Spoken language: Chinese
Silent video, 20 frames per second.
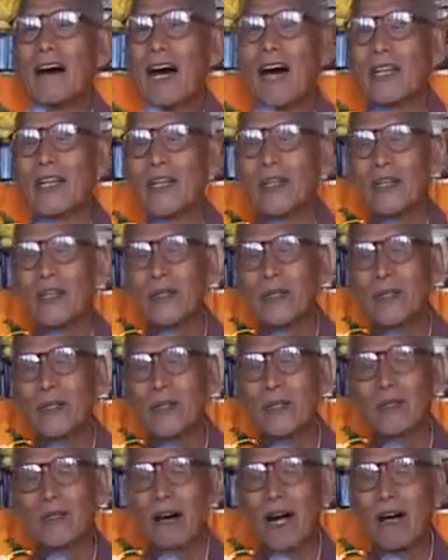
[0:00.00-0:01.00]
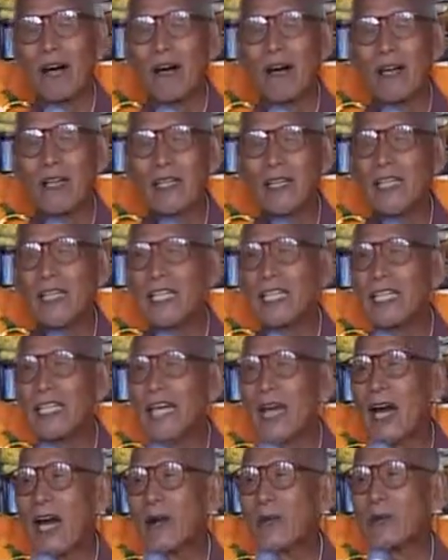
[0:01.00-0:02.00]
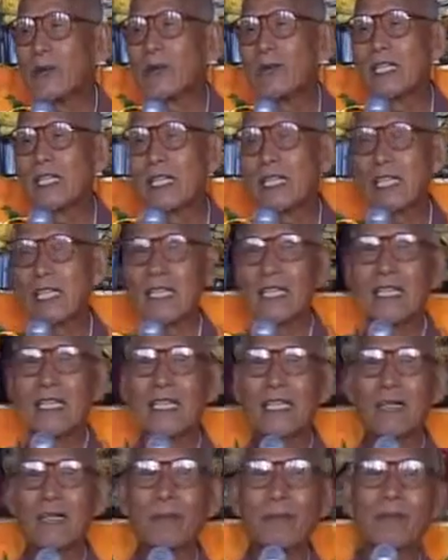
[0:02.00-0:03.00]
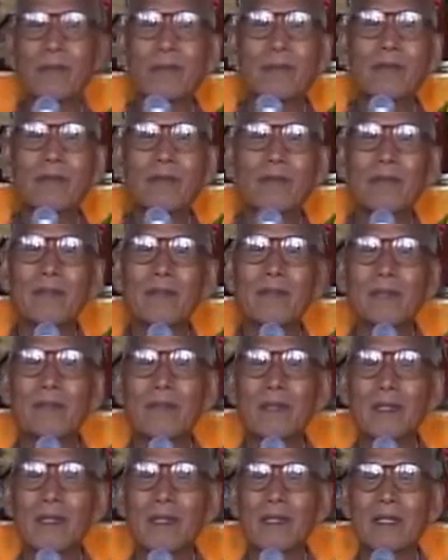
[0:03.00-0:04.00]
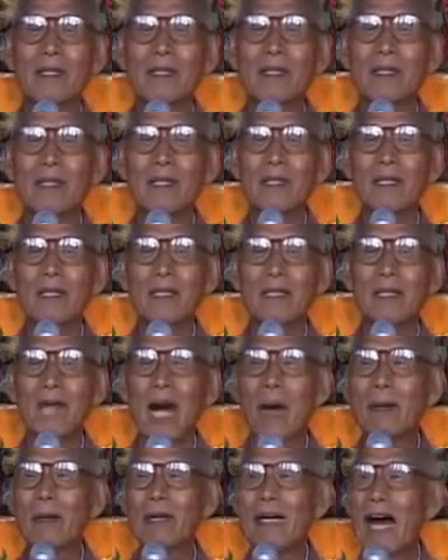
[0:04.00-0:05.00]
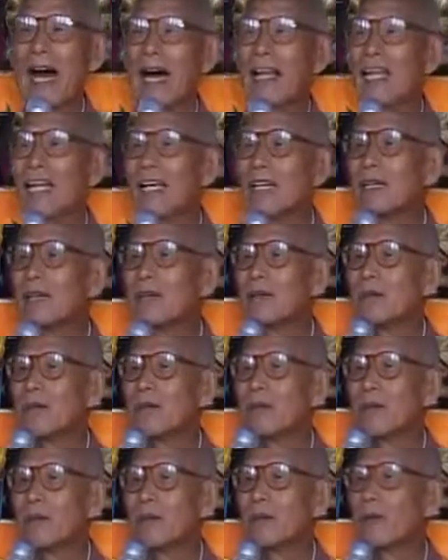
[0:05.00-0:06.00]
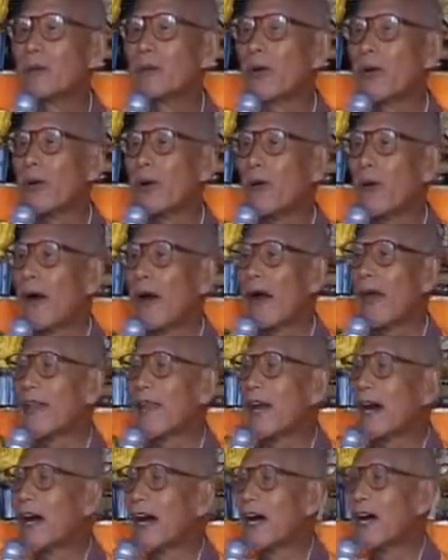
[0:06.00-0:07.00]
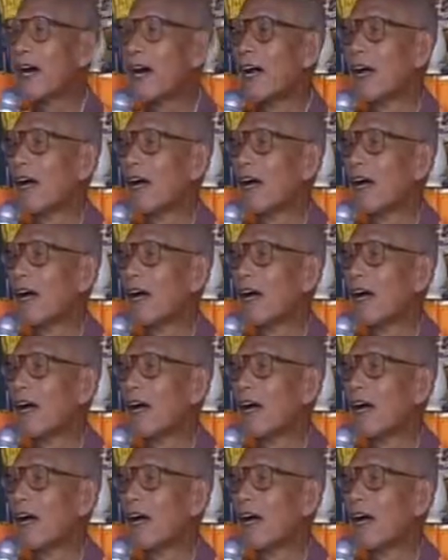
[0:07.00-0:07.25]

翻到中国话，就是坚固子，嗯，打不烂的，不会坏的，